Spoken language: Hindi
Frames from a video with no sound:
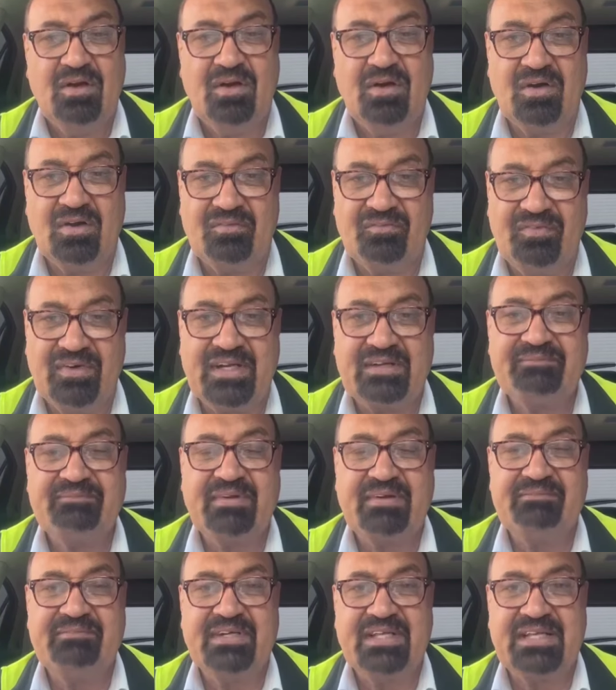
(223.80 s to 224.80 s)
और वर्क
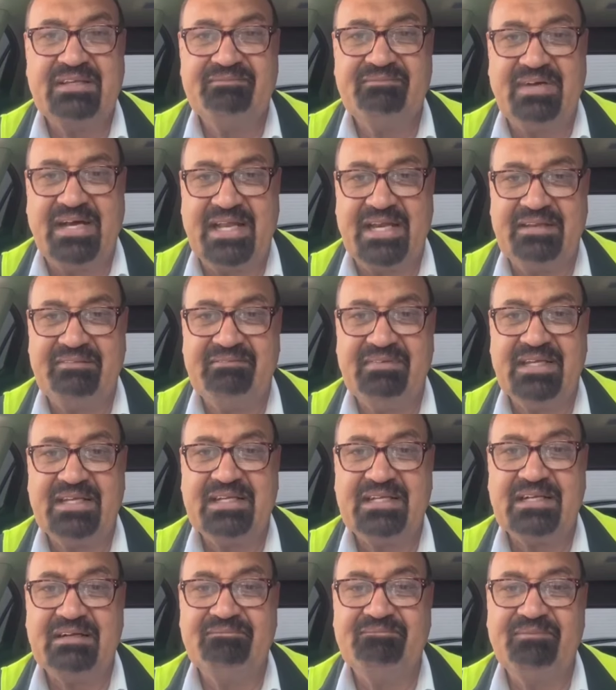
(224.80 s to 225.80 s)
परमिट के बारे में
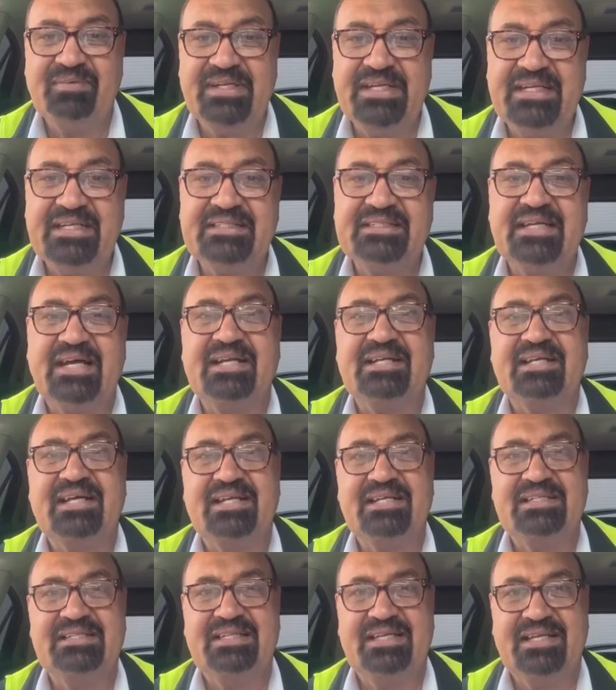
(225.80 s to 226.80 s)
कंप्लीट
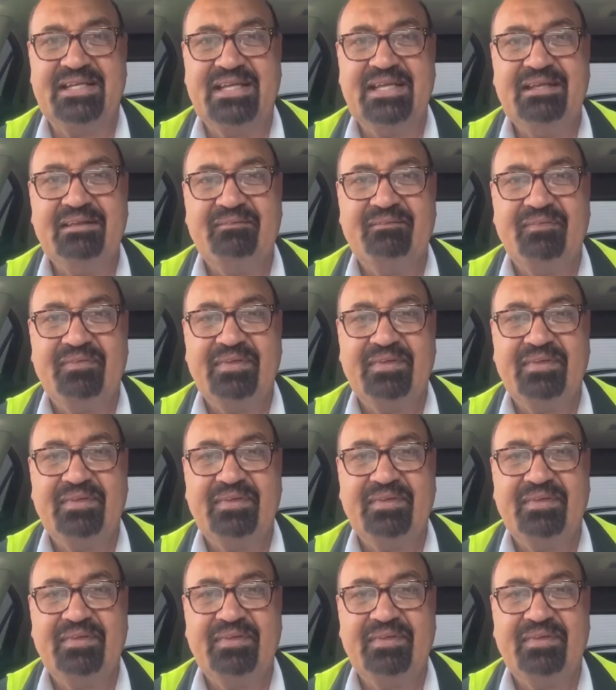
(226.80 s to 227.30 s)
जानकारी देंगे